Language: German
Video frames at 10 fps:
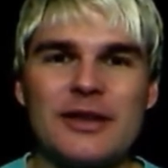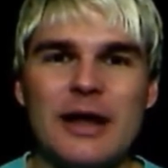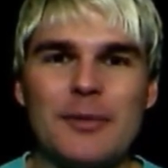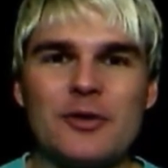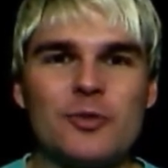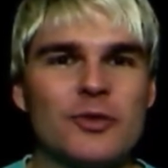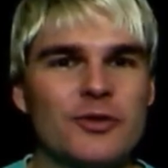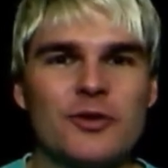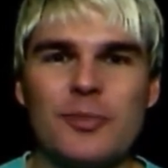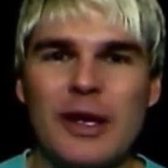Den Namen suchen
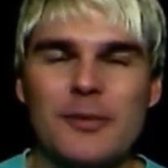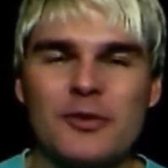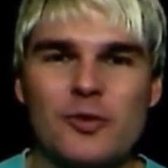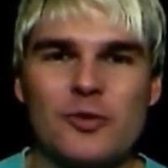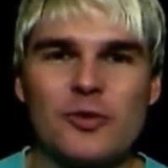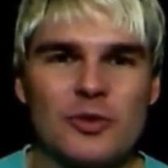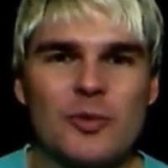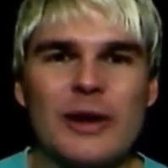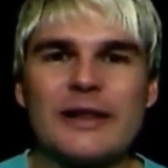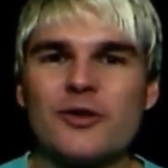Sie es bei Amazon oder
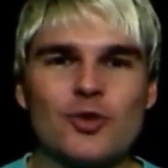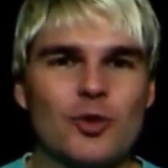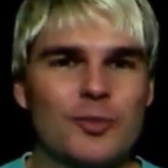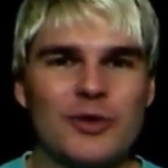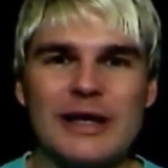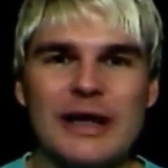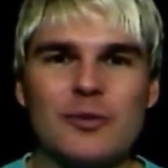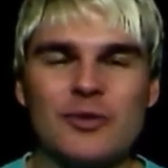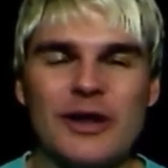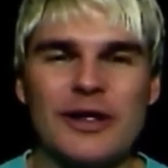bei anderen Shops, egal
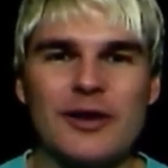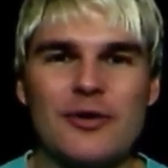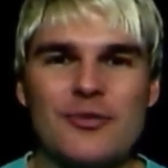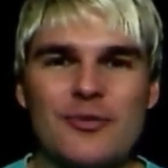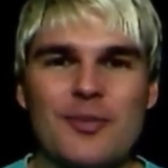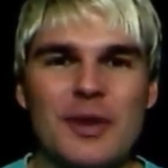wo Sie einkaufen.